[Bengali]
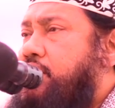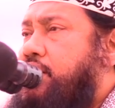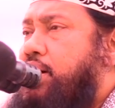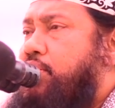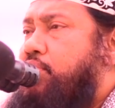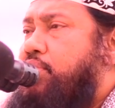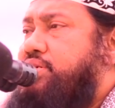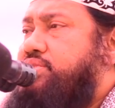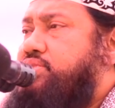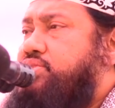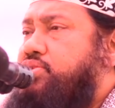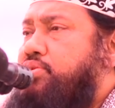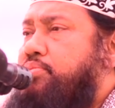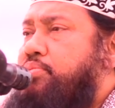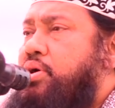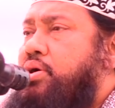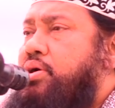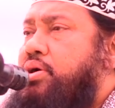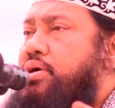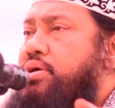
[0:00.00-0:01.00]
খাওয়ার
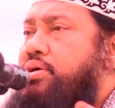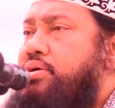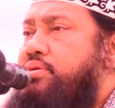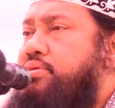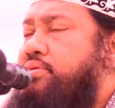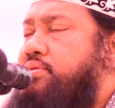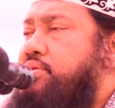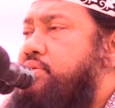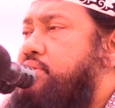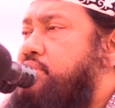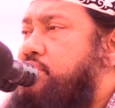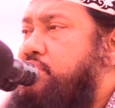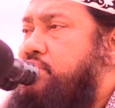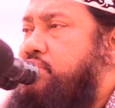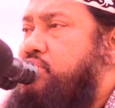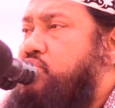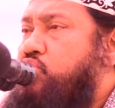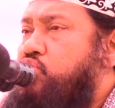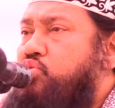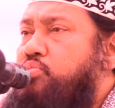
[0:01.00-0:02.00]
সময়
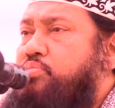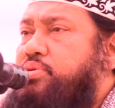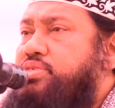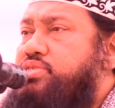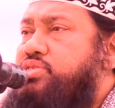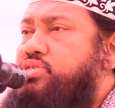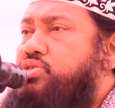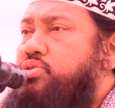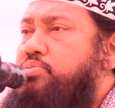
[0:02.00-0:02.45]
ঘুমের